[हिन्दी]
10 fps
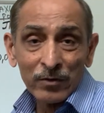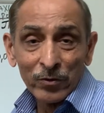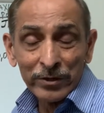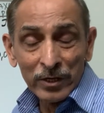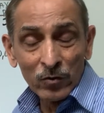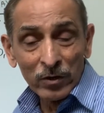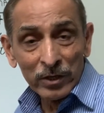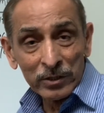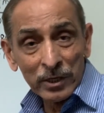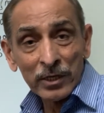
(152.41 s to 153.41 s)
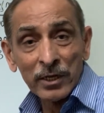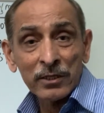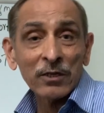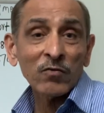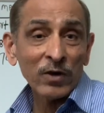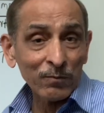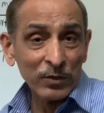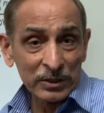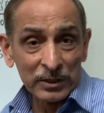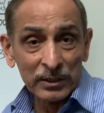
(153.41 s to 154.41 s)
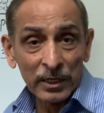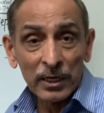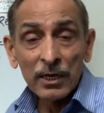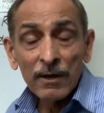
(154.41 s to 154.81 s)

2023 के अंदर वन परसेंट है